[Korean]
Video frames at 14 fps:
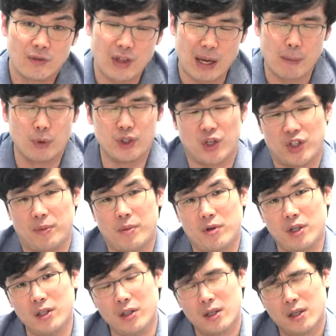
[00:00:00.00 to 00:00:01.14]
나머지
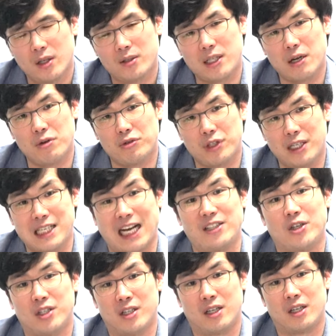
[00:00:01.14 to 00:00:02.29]
6명은 제우스의
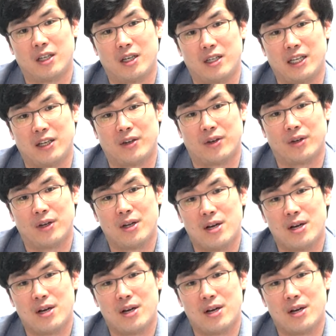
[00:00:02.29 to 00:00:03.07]
자녀들이에요.